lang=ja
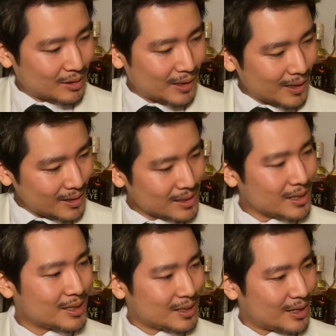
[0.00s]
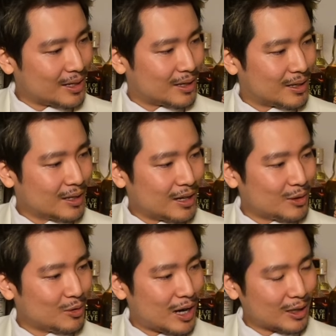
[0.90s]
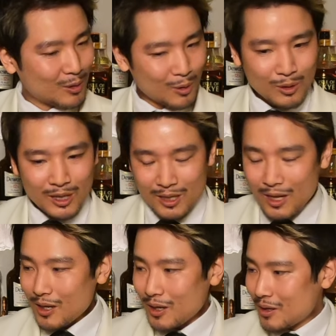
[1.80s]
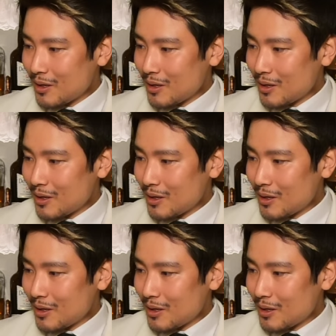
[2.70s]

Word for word: だがしかしであの圧倒的で